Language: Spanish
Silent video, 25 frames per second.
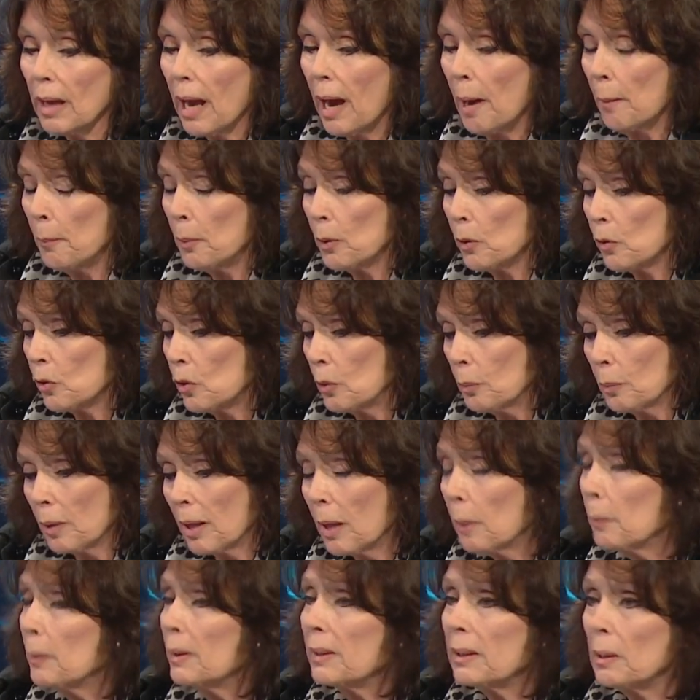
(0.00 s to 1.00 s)

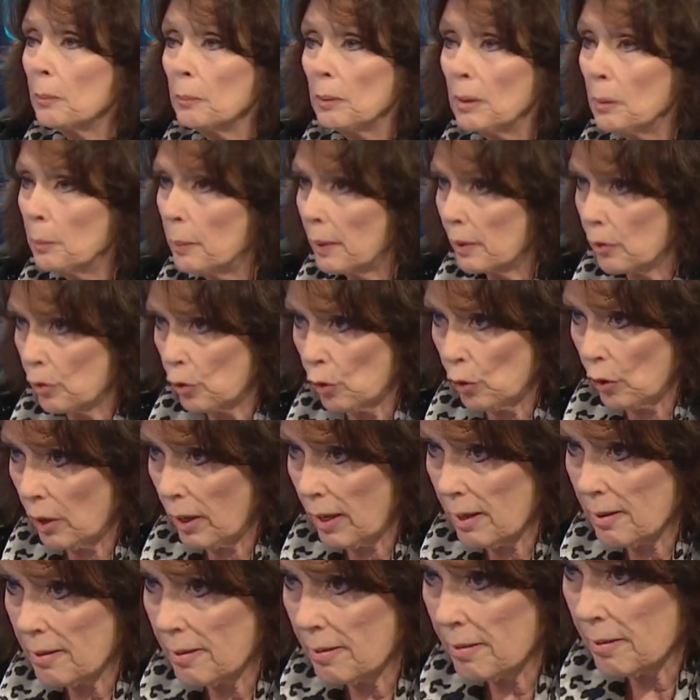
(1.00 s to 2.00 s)
aproximadamente mil
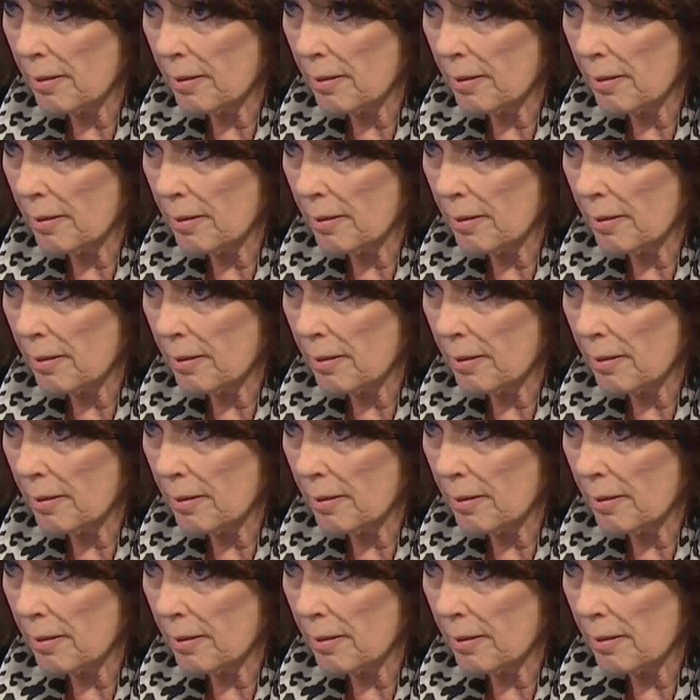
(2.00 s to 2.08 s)
personas.